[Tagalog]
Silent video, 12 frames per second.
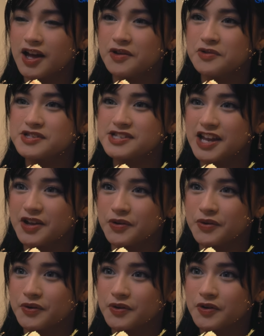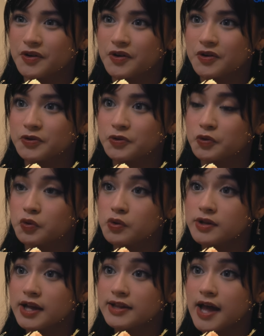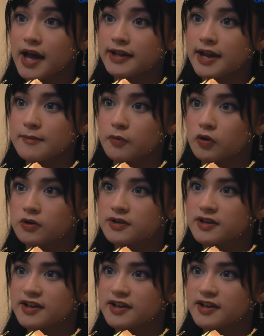Eh yung sa'yo, dugo ng nanay mo